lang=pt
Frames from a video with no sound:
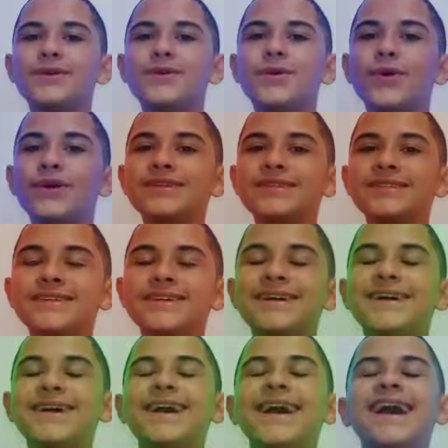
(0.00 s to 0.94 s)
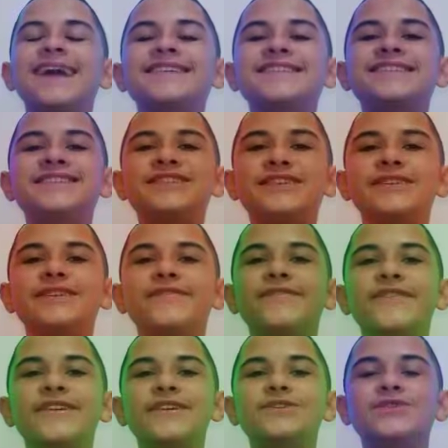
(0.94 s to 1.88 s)
coisa, assistir
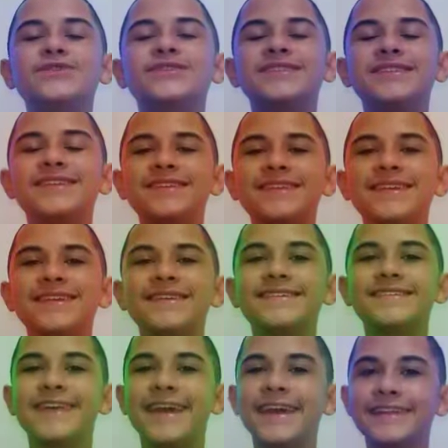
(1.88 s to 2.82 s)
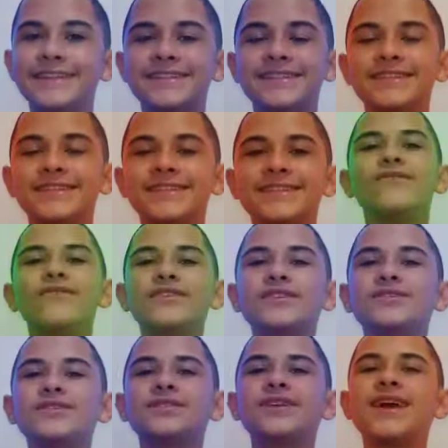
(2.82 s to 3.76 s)
vídeos inteligentes.
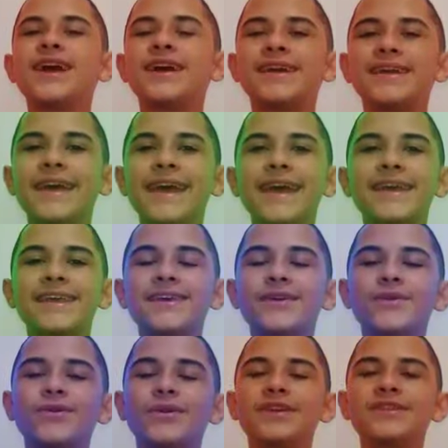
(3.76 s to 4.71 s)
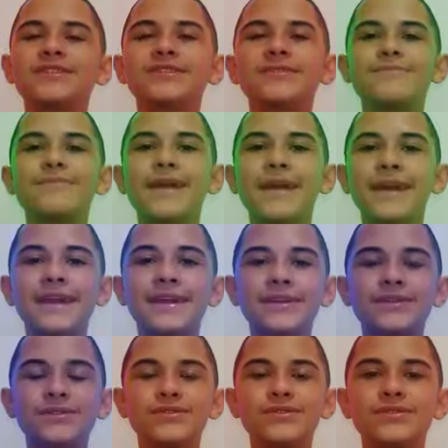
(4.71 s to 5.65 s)
Vídeos que agreguem
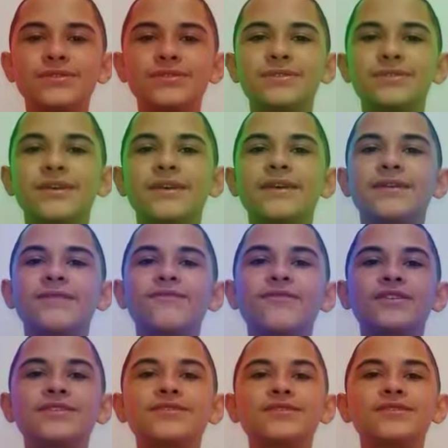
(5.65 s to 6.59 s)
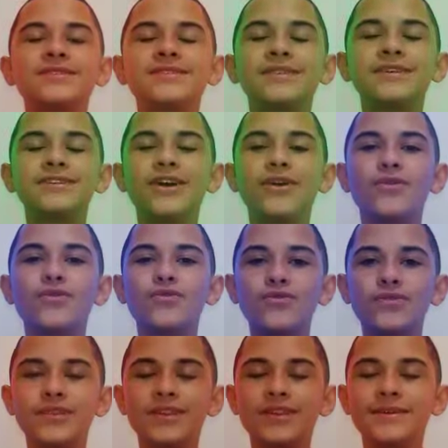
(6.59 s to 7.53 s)
conhecimentos, vídeos que sejam
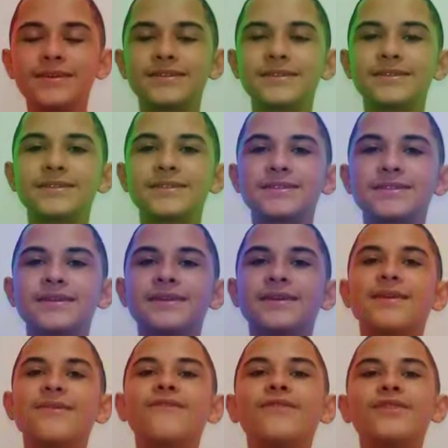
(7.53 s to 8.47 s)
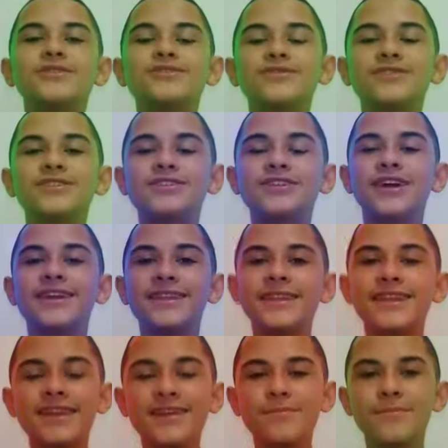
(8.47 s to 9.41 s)
úteis, vídeos que te
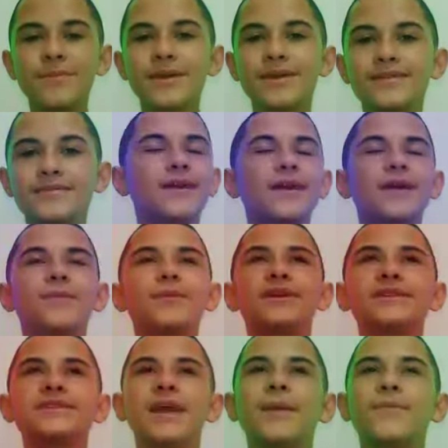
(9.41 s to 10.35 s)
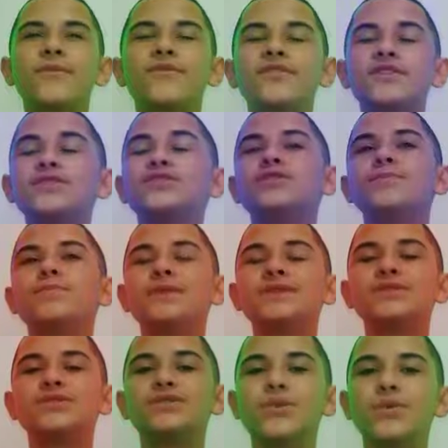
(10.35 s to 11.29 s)
animem. Por exemplo, vídeos de
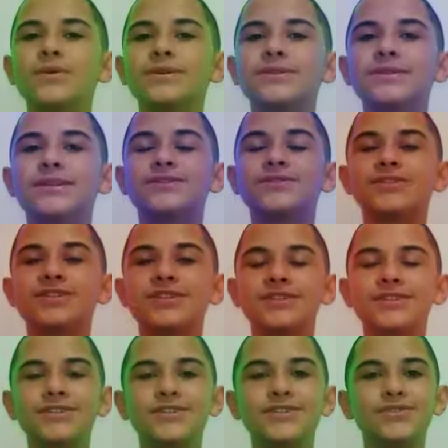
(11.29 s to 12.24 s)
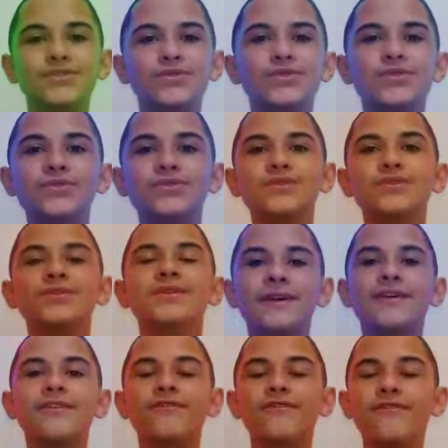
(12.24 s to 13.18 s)
pessoas dando dicas de estudo,
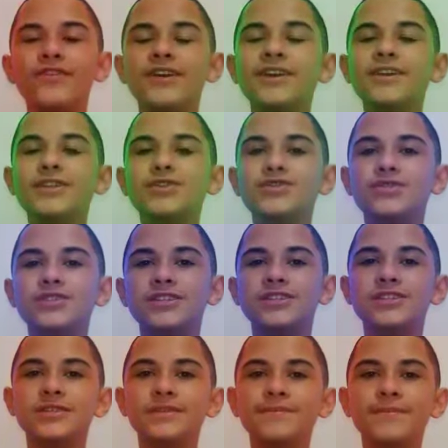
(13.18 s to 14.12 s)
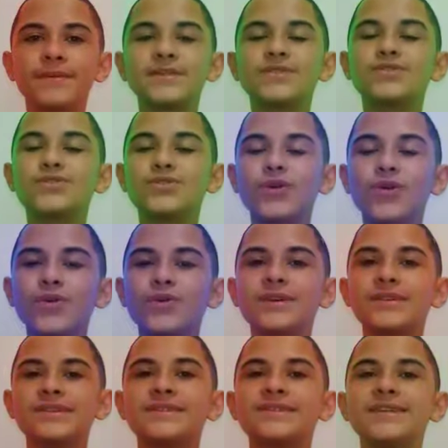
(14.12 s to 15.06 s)
vídeo de
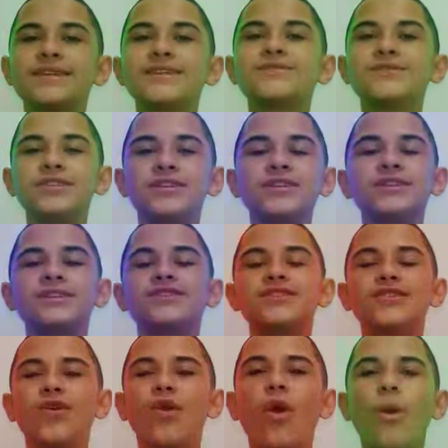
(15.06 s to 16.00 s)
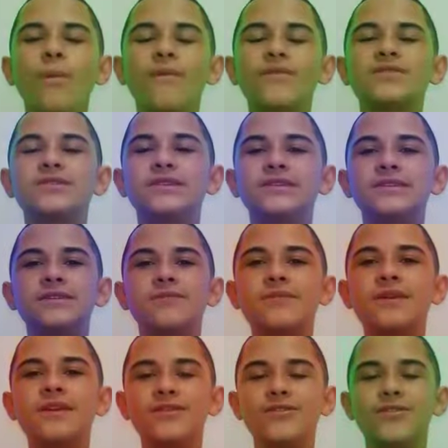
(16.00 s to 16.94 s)
pessoas dando dicas de como você ser
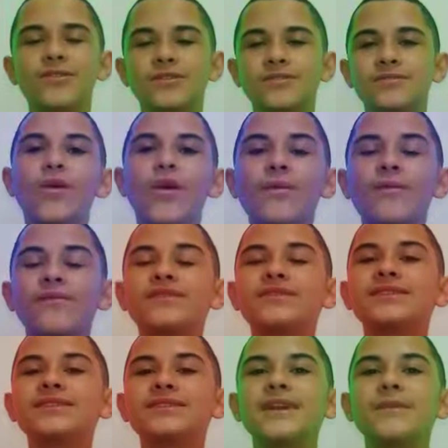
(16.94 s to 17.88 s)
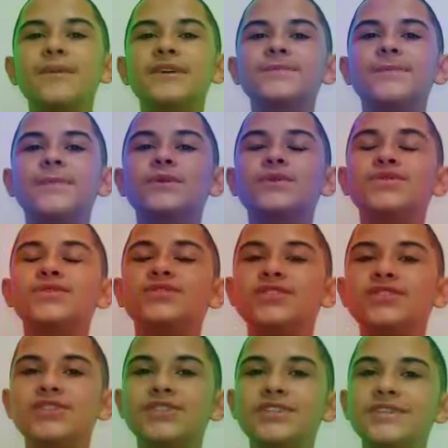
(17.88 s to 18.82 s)
melhor, como você ser mais
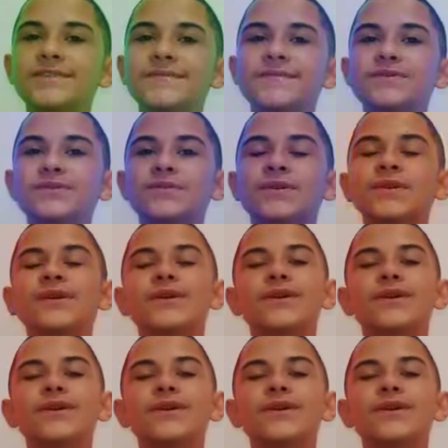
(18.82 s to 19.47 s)
produtivo,